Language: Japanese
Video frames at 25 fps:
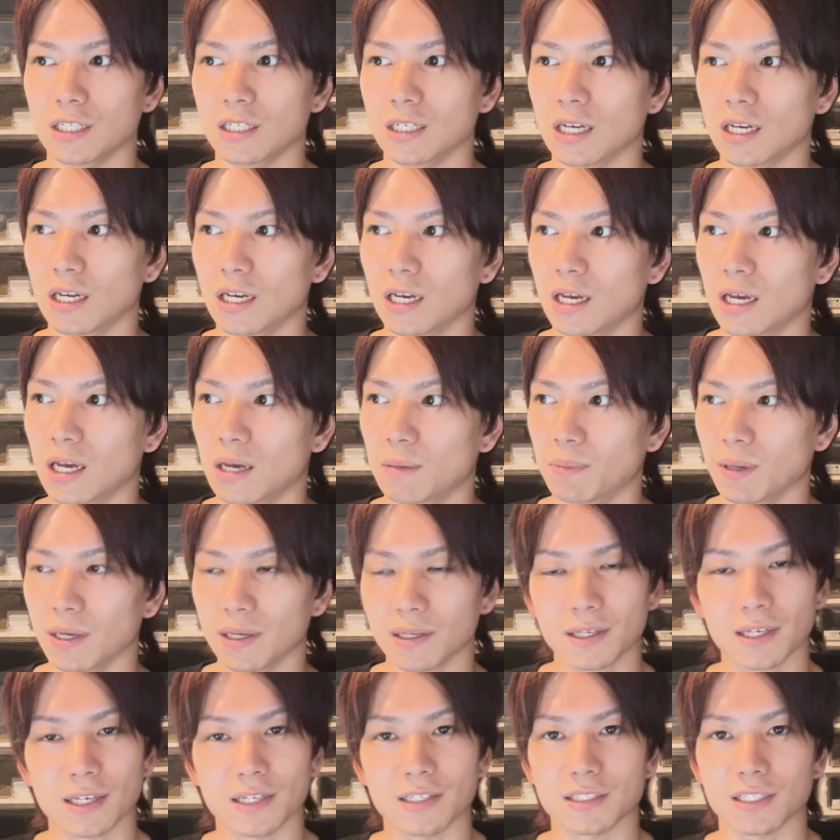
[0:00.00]
えー、
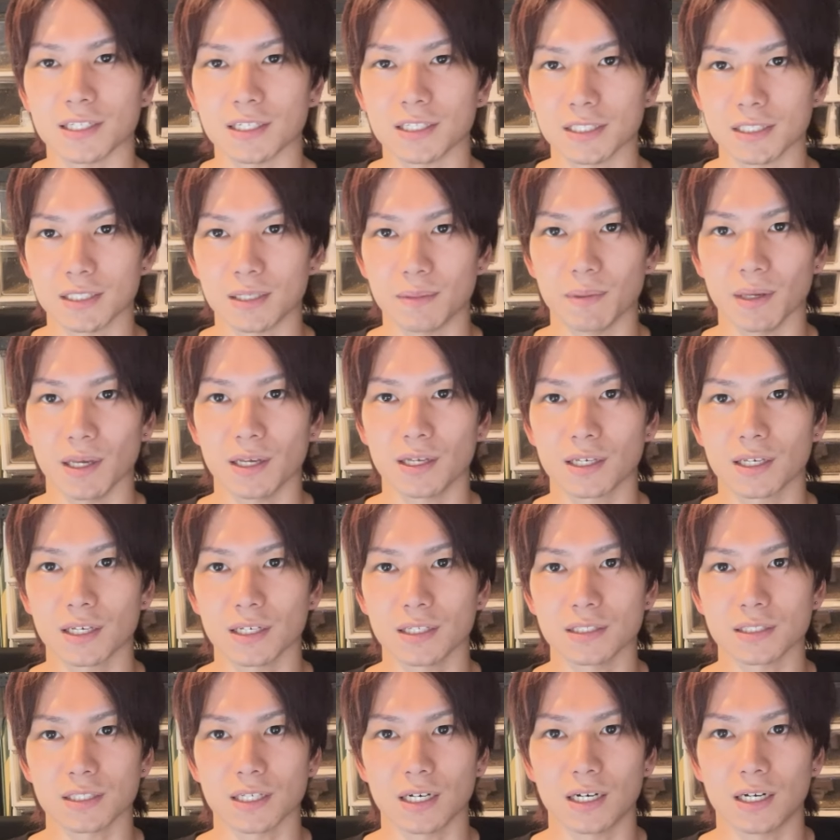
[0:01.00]
便検査ですね便
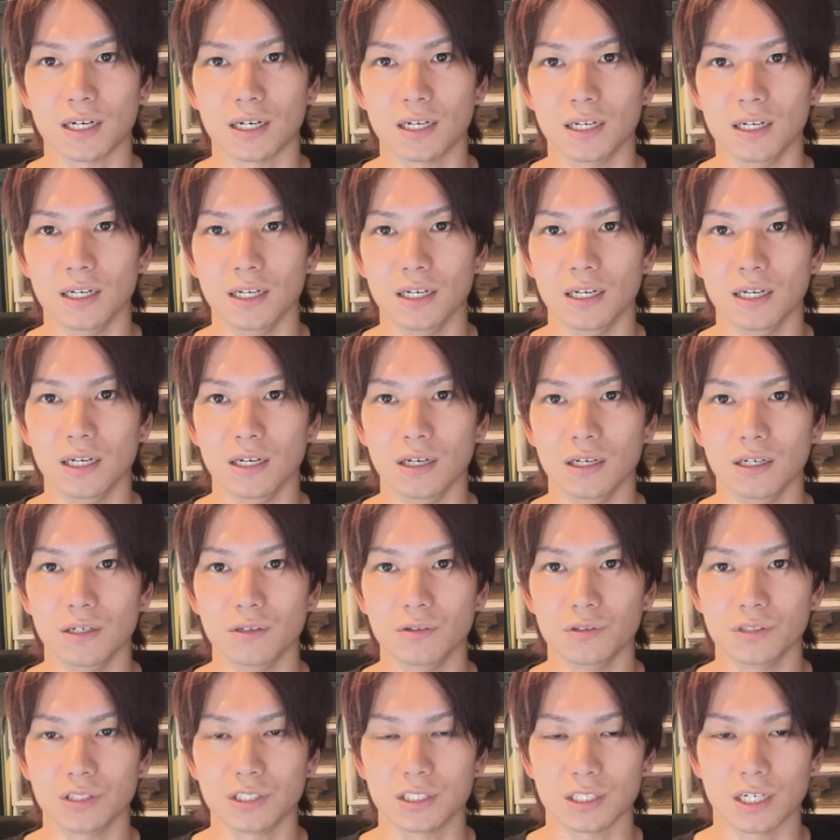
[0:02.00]
検査、えー、
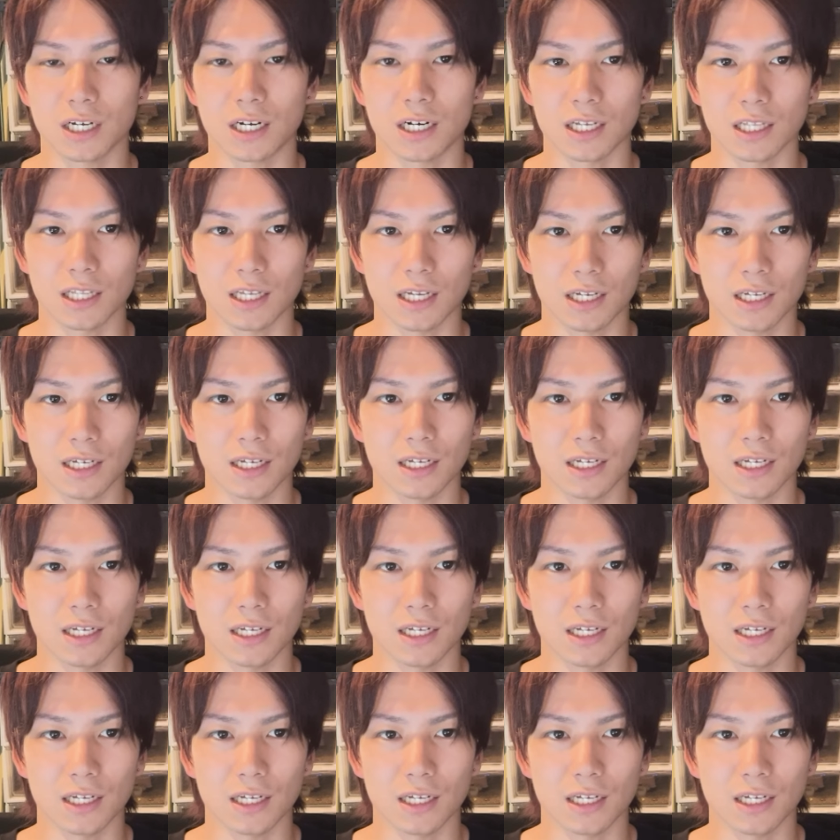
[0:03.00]
うんちからね、